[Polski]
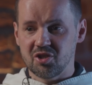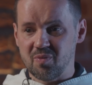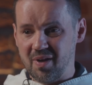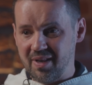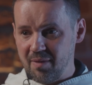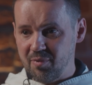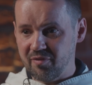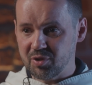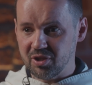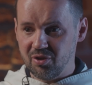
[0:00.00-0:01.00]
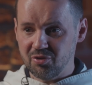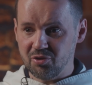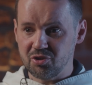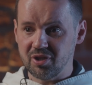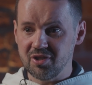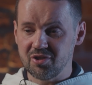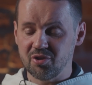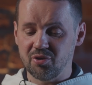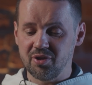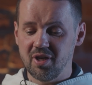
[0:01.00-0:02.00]
Trzeba najpierw przyglądać się
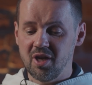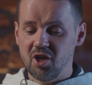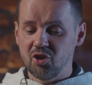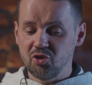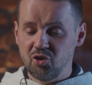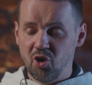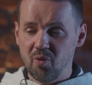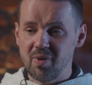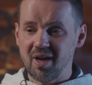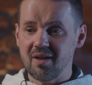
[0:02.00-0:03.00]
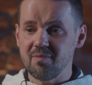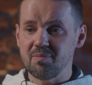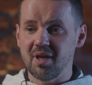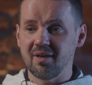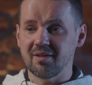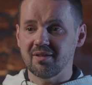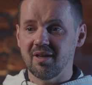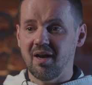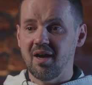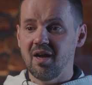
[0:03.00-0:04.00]
historii dobra i
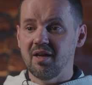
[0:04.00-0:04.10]
piękna,